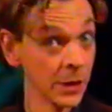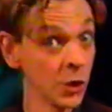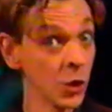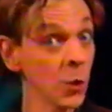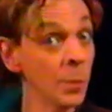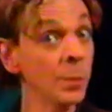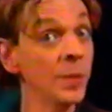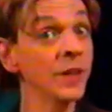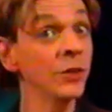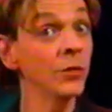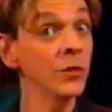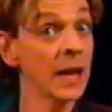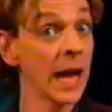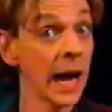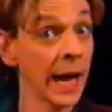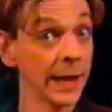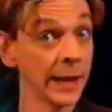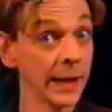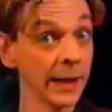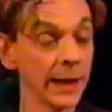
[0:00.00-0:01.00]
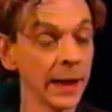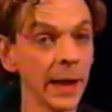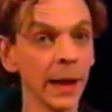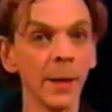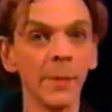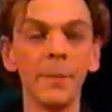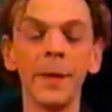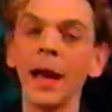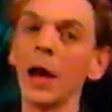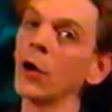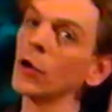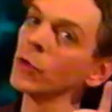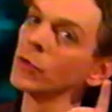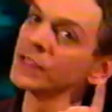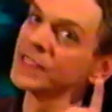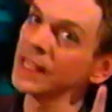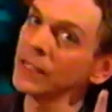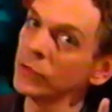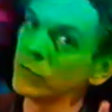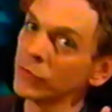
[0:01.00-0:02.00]
Youpi doulaï Mais un
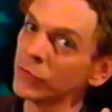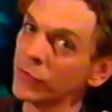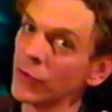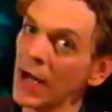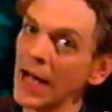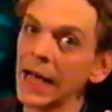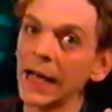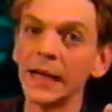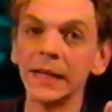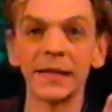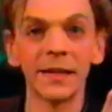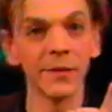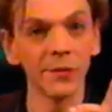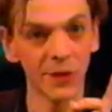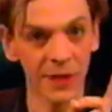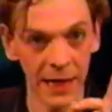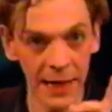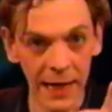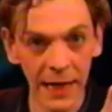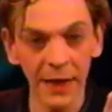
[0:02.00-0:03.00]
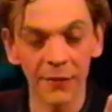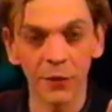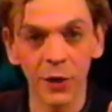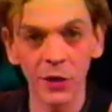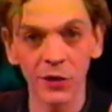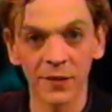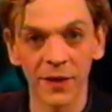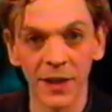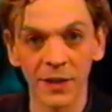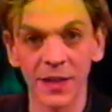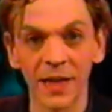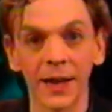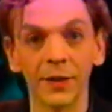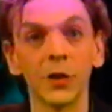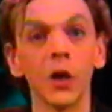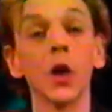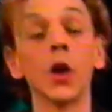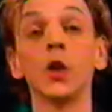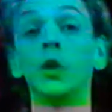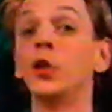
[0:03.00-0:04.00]
conseil toutefois, si vous allez à la foire du
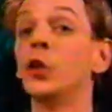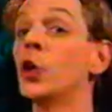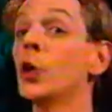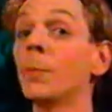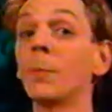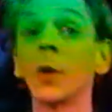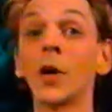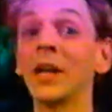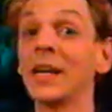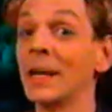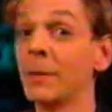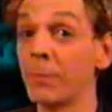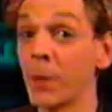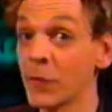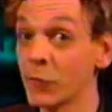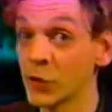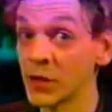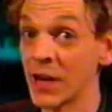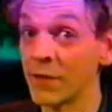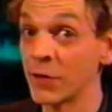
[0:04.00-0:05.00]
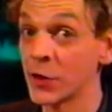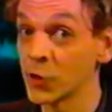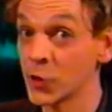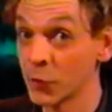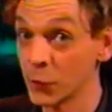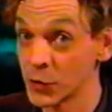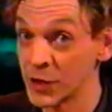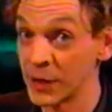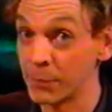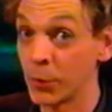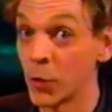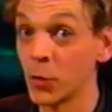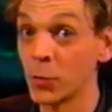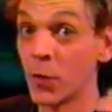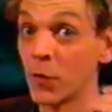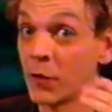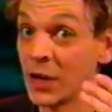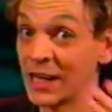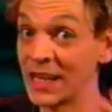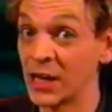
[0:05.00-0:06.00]
ventilateur, ne prenez pas vos enfants sur vos épaules
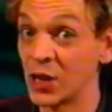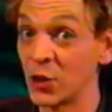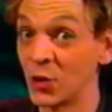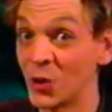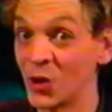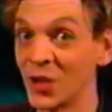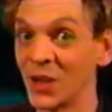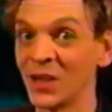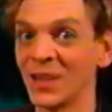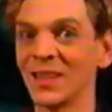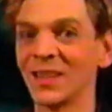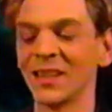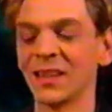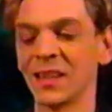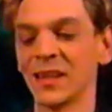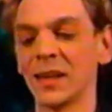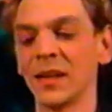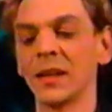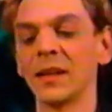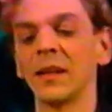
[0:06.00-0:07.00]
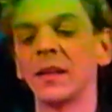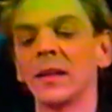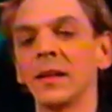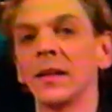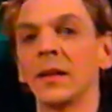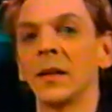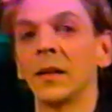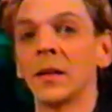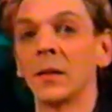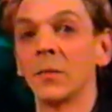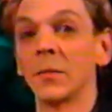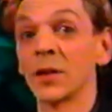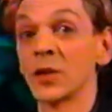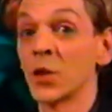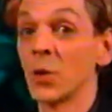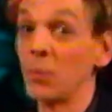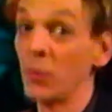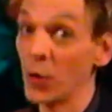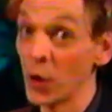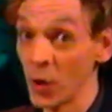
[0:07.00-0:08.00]
pour voir les clowns.
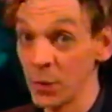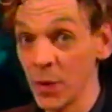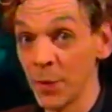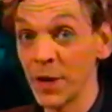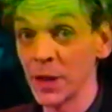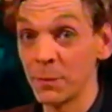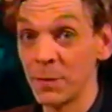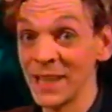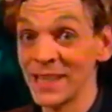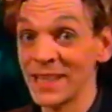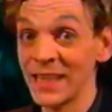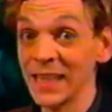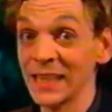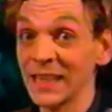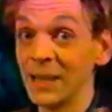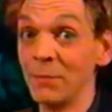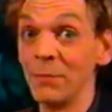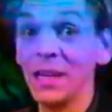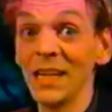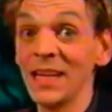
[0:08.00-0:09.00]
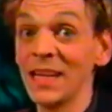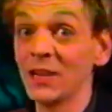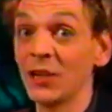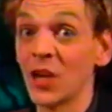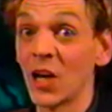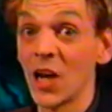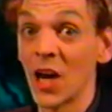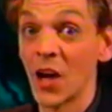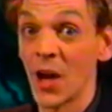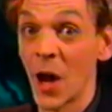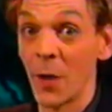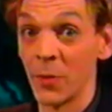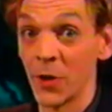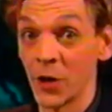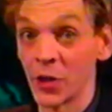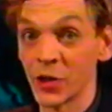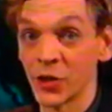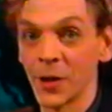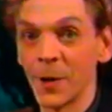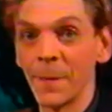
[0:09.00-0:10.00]
Parce que pour un moment de plaisir, des milliers de dollars en
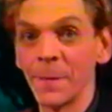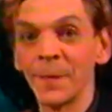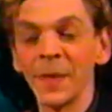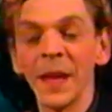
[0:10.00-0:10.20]
broche.